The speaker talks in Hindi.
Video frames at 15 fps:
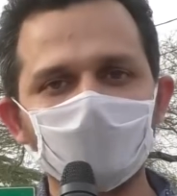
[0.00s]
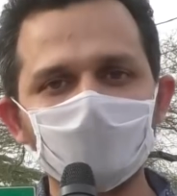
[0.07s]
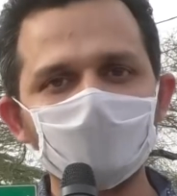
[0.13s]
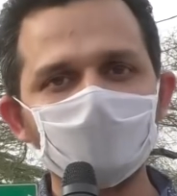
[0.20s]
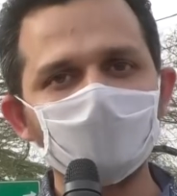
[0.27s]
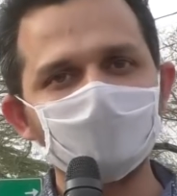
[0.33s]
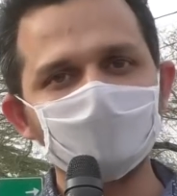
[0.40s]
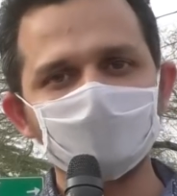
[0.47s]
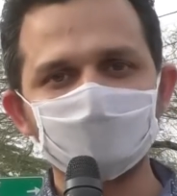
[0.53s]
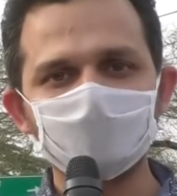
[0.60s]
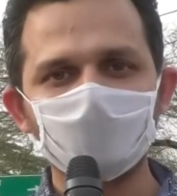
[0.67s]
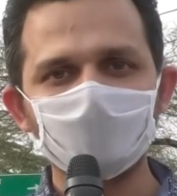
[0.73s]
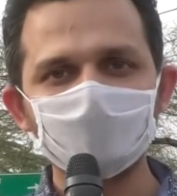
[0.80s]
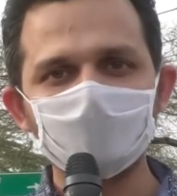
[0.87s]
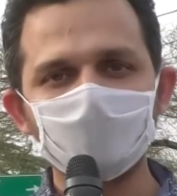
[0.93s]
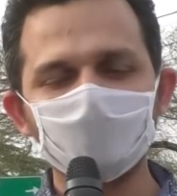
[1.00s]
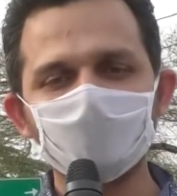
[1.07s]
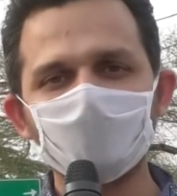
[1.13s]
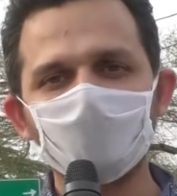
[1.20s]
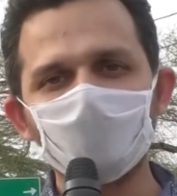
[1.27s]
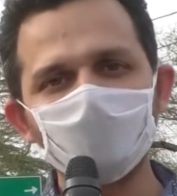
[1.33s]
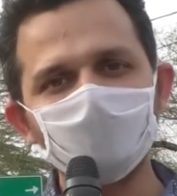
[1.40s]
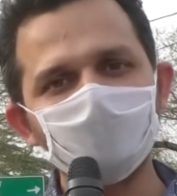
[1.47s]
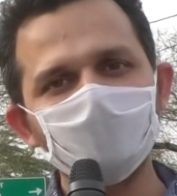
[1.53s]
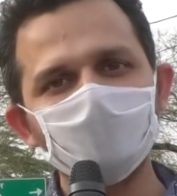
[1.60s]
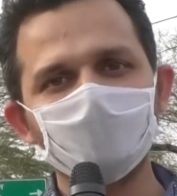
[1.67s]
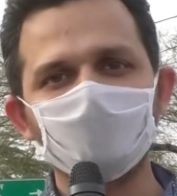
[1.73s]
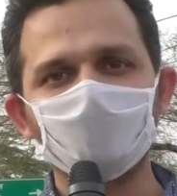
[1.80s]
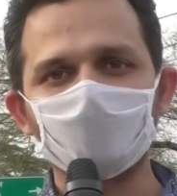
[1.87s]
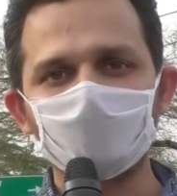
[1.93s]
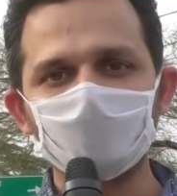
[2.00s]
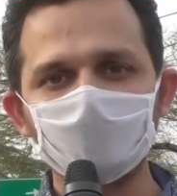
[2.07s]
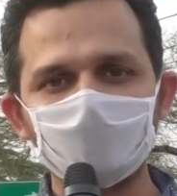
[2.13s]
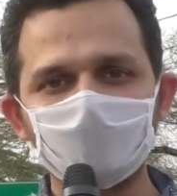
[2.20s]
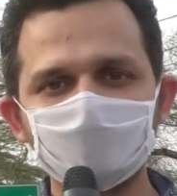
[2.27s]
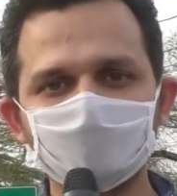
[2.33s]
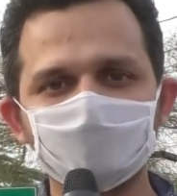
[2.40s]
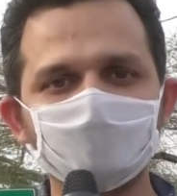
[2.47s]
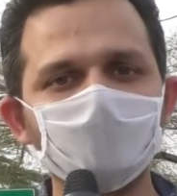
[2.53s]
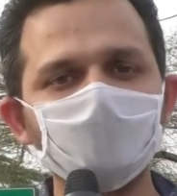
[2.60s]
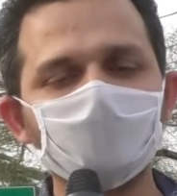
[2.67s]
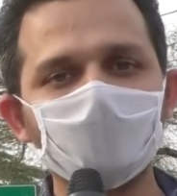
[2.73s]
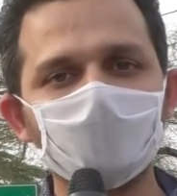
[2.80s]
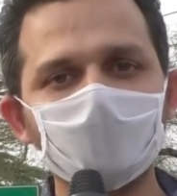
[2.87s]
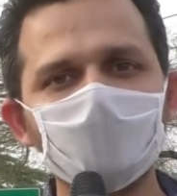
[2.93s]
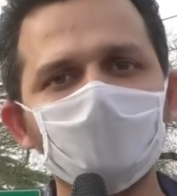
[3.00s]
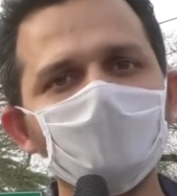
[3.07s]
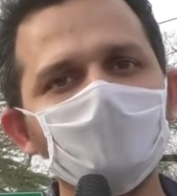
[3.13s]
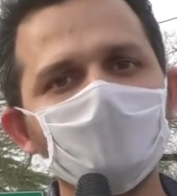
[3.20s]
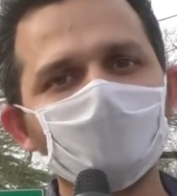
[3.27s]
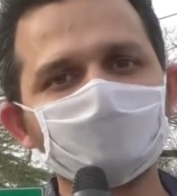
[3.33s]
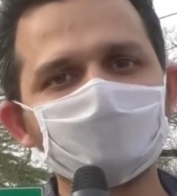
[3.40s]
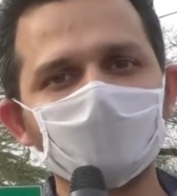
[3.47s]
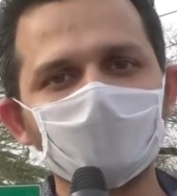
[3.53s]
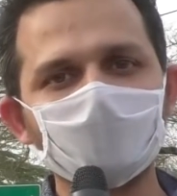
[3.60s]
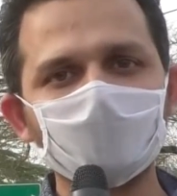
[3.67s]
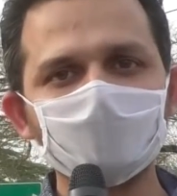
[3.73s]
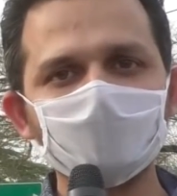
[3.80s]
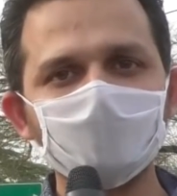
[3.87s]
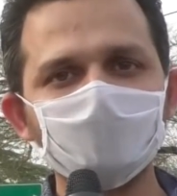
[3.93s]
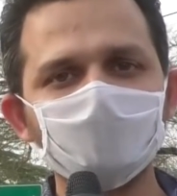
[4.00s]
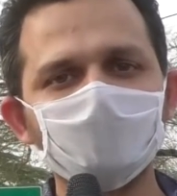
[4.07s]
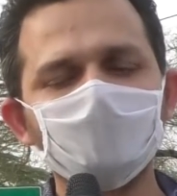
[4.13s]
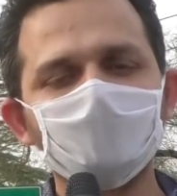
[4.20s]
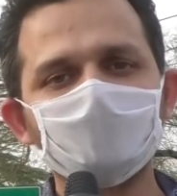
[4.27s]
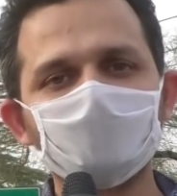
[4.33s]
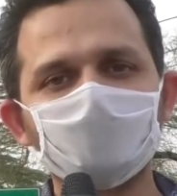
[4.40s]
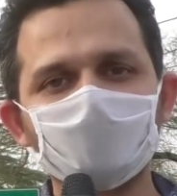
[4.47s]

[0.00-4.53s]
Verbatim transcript: थानला या झावा ज़िले में कोई भी कोरोना केस नहीं पाया गया उसका कारण यही है कि